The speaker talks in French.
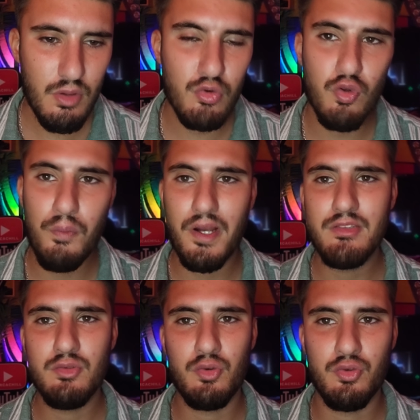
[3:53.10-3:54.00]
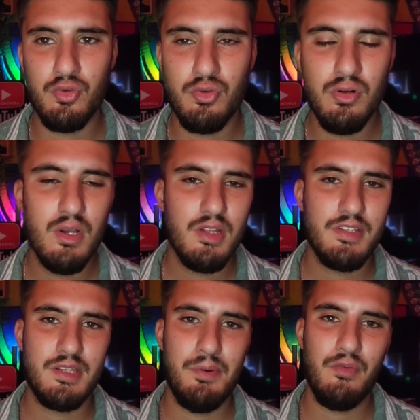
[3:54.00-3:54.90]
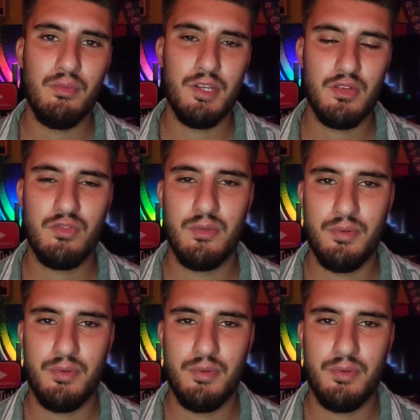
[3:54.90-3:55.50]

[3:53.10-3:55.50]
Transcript: de presse. Donc du coup, n'hésitez pas à vous me dire ce que vous en